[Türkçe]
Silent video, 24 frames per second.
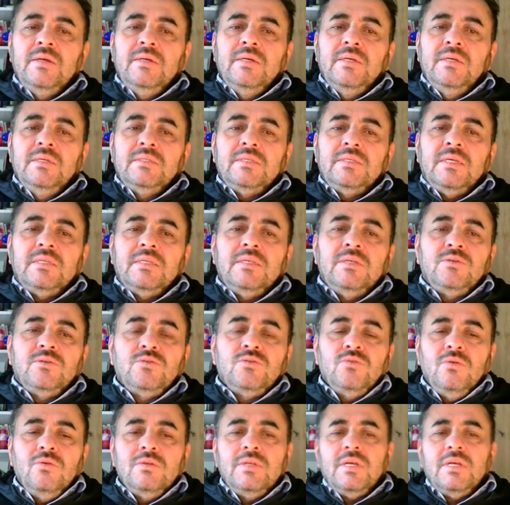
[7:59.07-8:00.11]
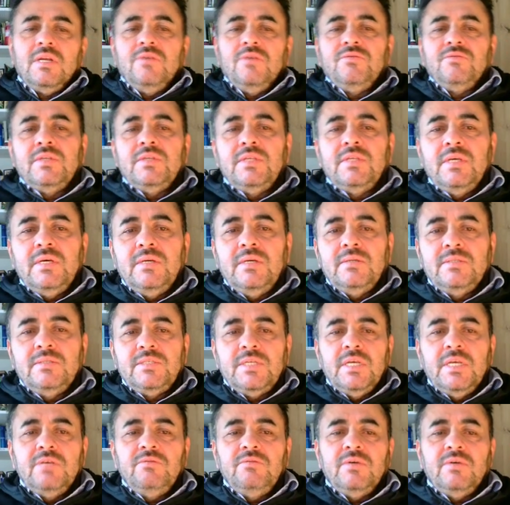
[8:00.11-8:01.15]
zaten sol tarafta da
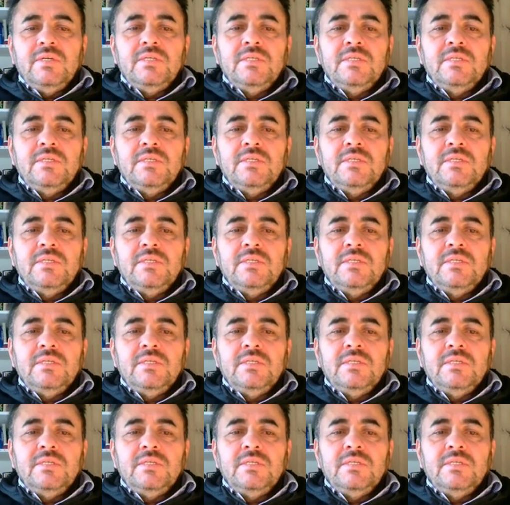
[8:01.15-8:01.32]
şey var,